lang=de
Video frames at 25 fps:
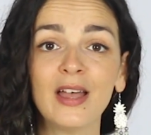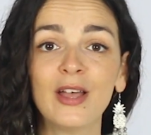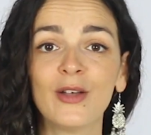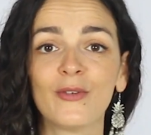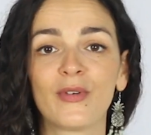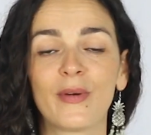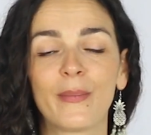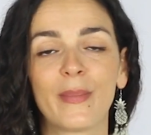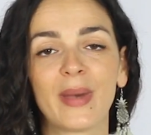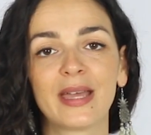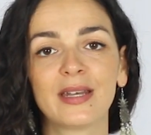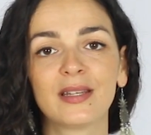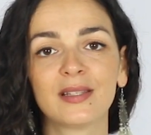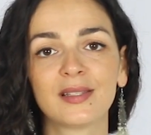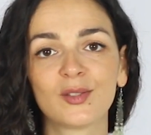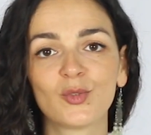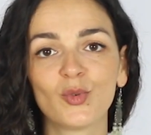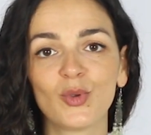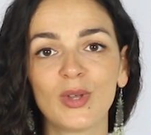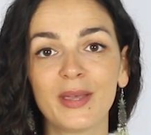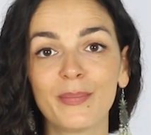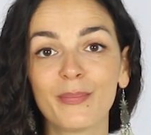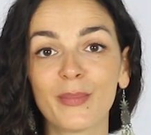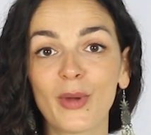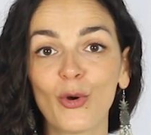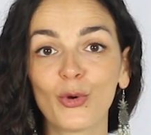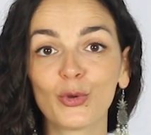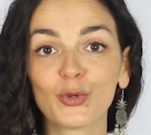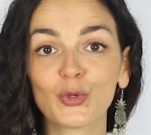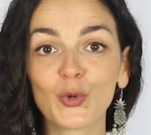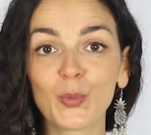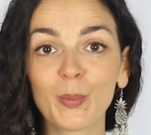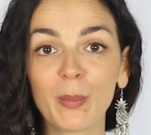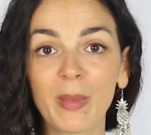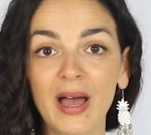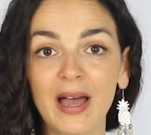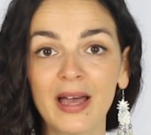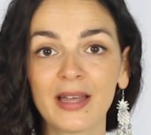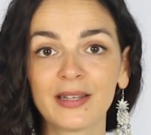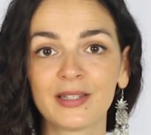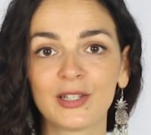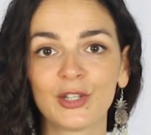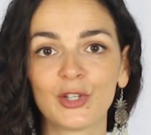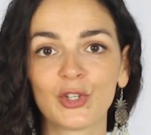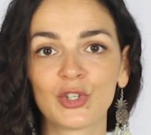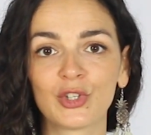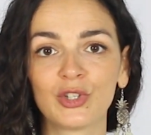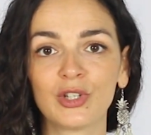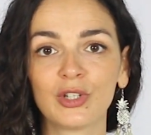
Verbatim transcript: vermeidest du eben automatisch